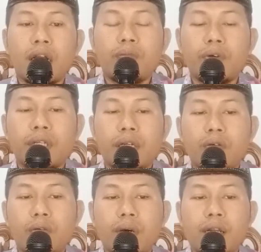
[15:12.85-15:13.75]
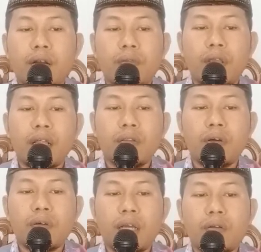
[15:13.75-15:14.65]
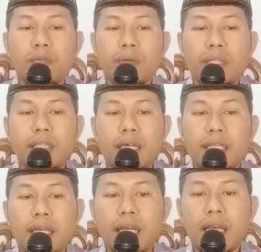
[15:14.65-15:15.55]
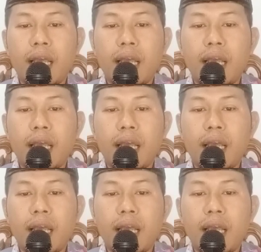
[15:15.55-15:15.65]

Kemudian Umar radhiyallahu anhu bertanya,